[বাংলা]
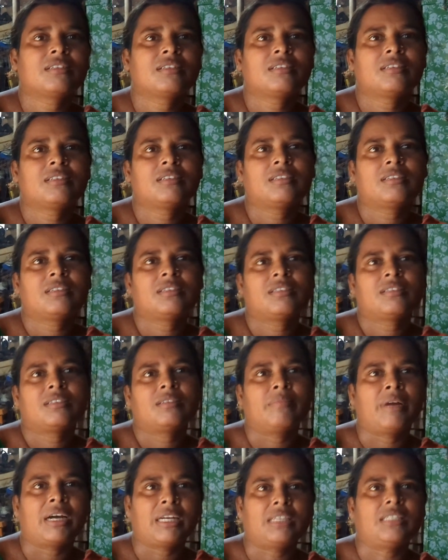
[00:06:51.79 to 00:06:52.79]
আচ্ছা
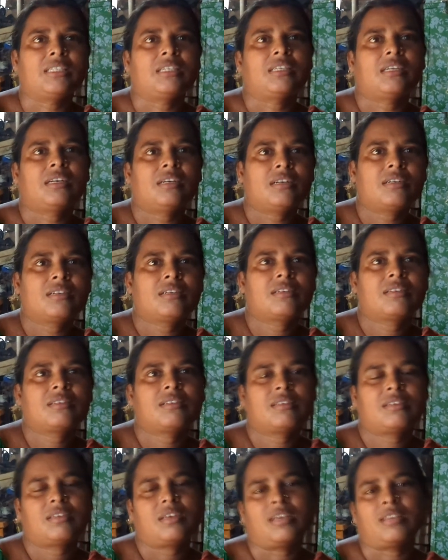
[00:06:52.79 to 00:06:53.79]
মাটি যেটা
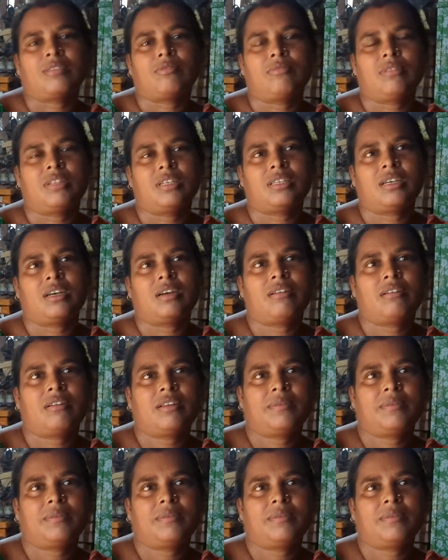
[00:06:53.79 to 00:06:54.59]
আচ্ছা এই তুলতে যাওয়া